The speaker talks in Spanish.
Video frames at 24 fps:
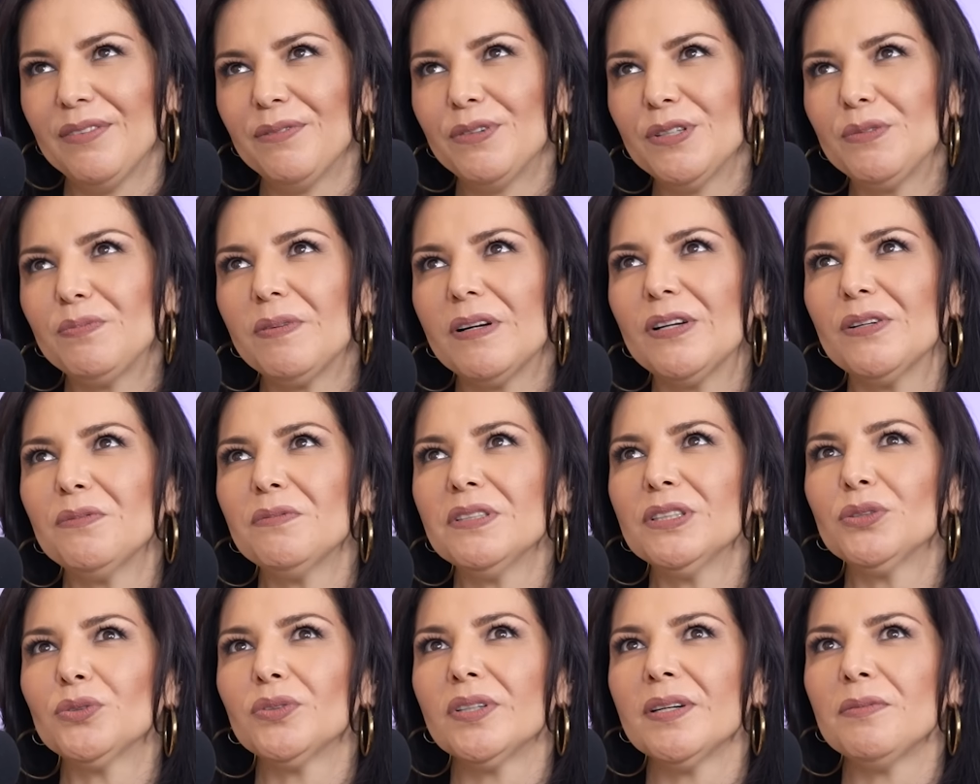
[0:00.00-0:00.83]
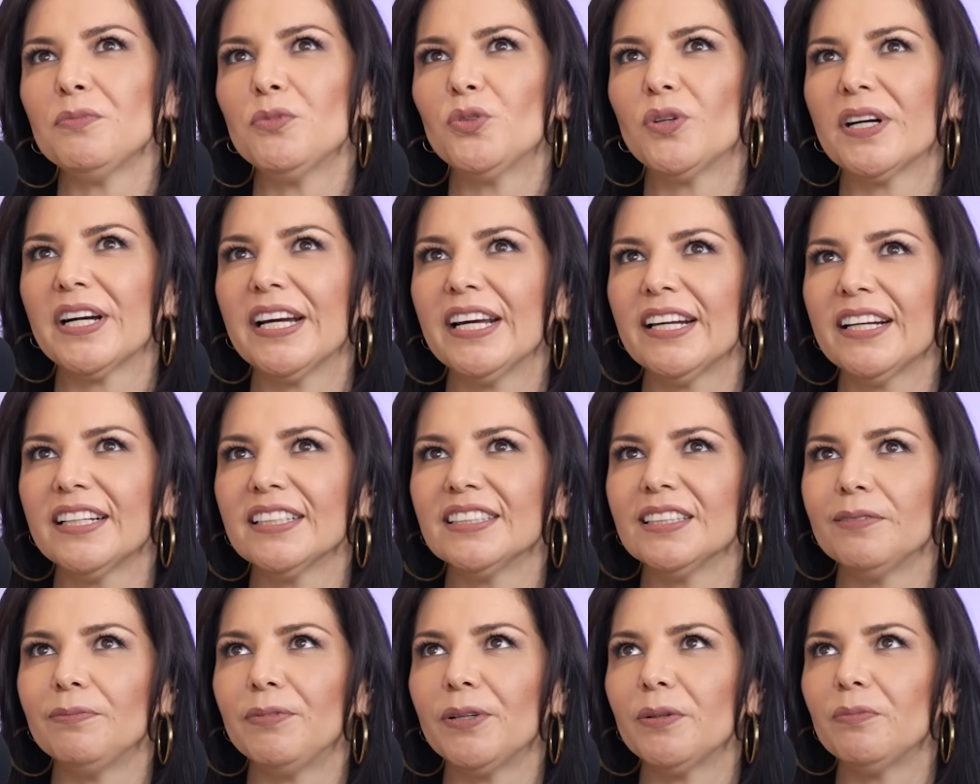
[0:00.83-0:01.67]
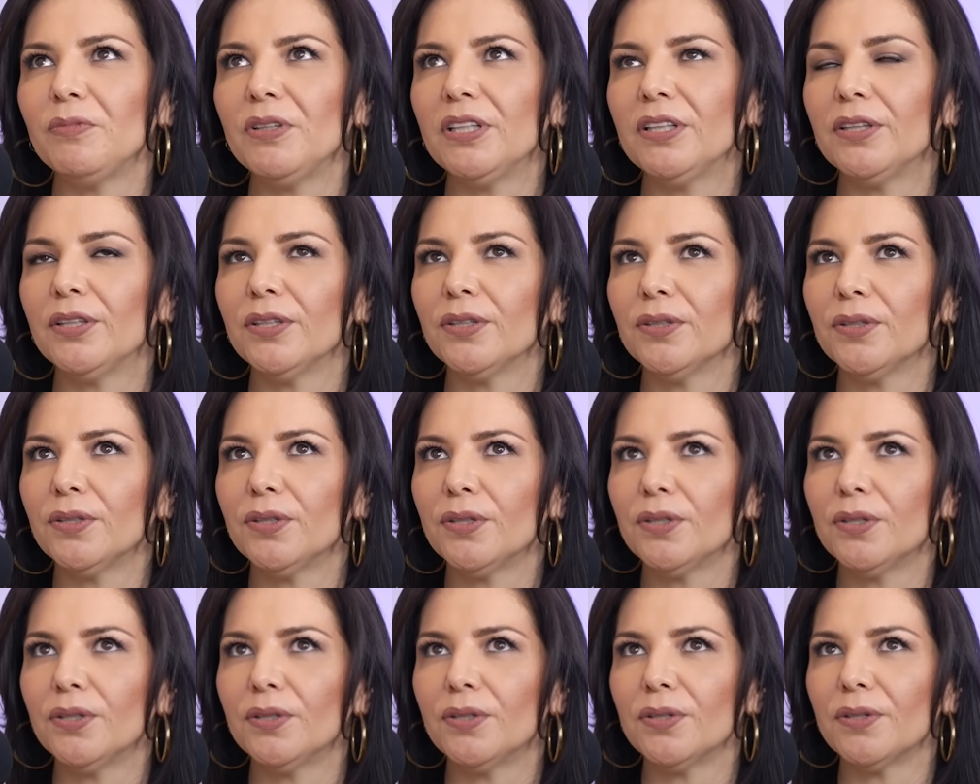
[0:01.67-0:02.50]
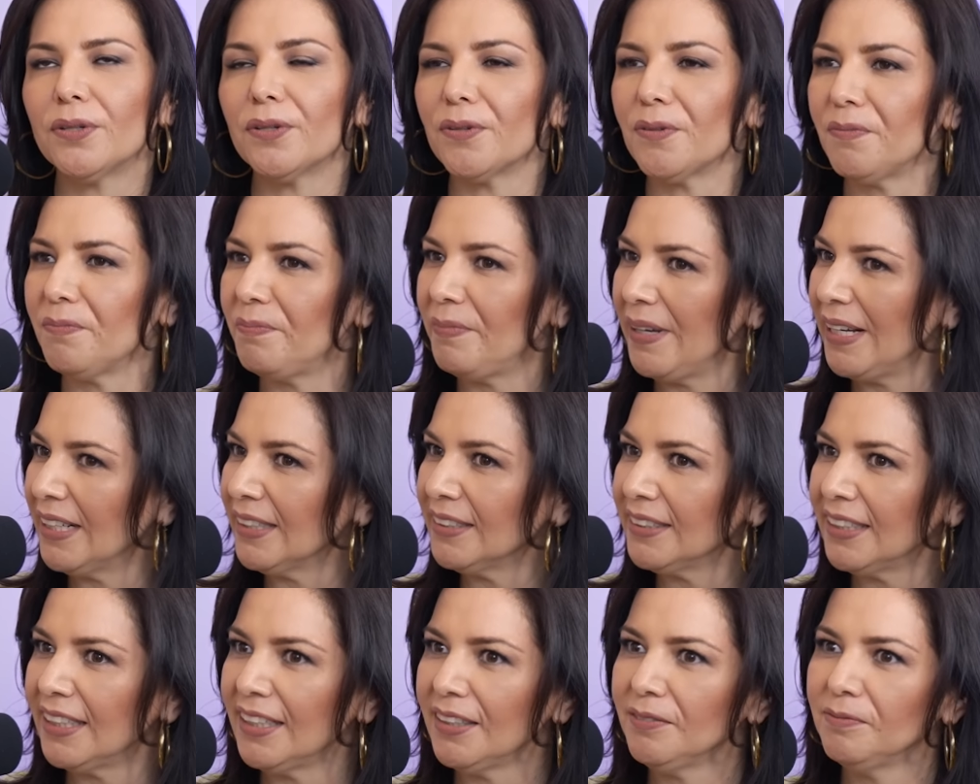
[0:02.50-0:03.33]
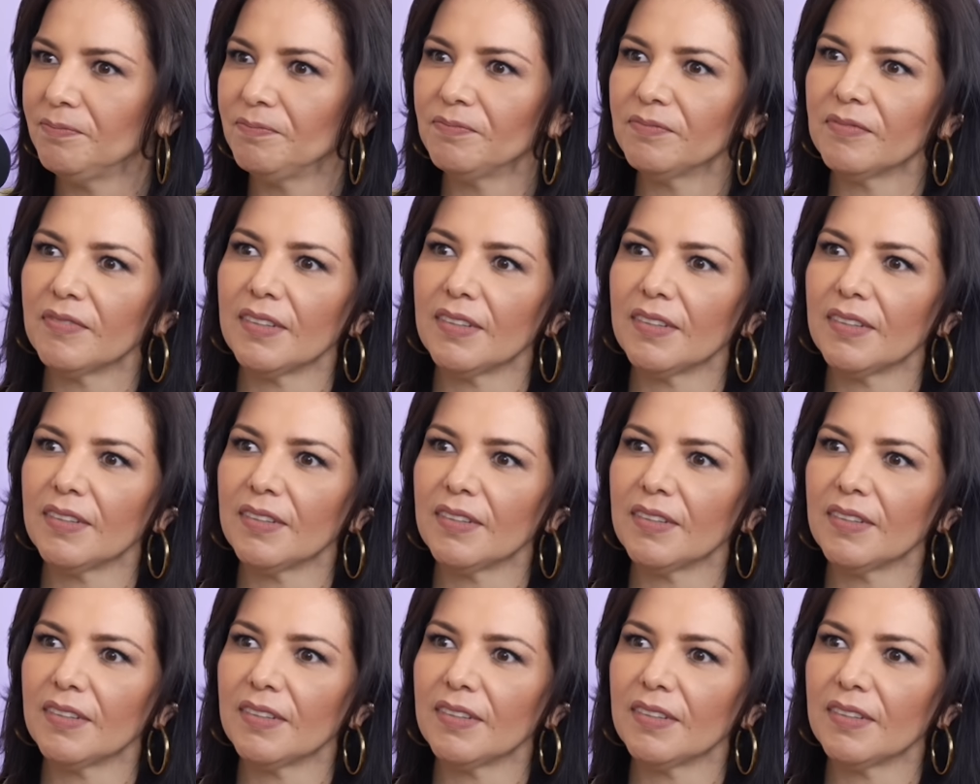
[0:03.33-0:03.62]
Pues Paloma es una mujer que se permitió romperse,